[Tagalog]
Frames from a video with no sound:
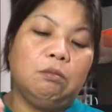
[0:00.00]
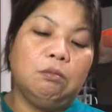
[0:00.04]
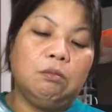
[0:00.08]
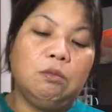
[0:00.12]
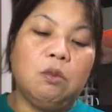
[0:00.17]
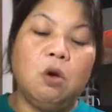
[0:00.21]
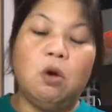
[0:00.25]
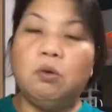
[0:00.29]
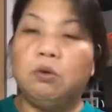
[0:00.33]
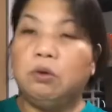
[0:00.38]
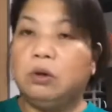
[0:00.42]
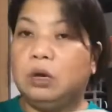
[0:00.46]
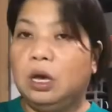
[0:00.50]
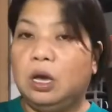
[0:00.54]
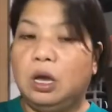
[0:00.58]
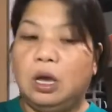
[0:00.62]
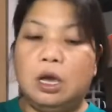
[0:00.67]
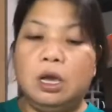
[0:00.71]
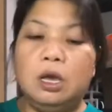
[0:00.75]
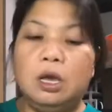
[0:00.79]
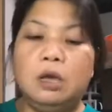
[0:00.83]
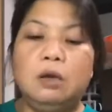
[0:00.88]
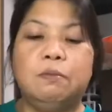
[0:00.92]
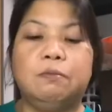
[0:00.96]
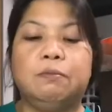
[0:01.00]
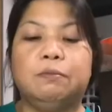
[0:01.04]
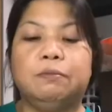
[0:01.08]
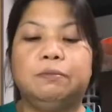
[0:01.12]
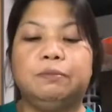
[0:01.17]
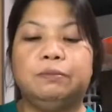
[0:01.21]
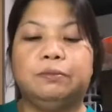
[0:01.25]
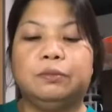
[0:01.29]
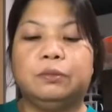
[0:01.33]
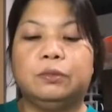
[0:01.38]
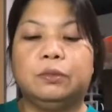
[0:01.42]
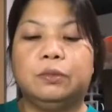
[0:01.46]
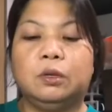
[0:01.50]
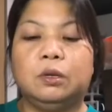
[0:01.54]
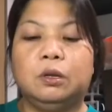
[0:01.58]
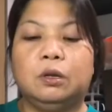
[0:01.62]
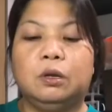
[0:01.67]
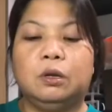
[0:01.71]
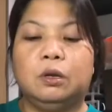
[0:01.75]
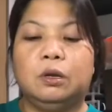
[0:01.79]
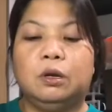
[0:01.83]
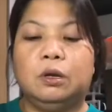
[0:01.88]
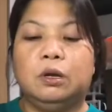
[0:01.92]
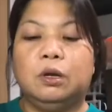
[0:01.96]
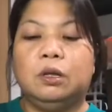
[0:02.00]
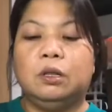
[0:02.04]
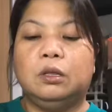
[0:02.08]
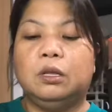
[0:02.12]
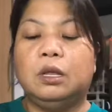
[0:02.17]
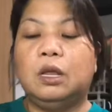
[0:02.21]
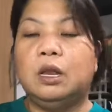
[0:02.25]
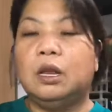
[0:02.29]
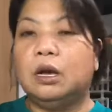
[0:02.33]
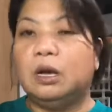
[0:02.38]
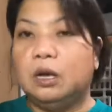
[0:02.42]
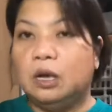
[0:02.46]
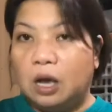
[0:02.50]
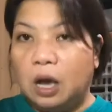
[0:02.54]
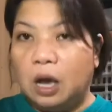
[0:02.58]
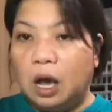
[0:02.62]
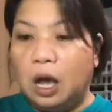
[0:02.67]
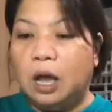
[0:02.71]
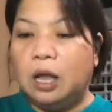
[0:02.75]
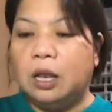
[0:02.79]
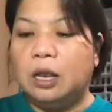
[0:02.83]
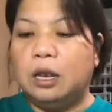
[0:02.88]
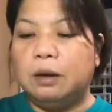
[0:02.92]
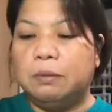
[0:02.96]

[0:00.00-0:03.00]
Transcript: Okay. Tinanggal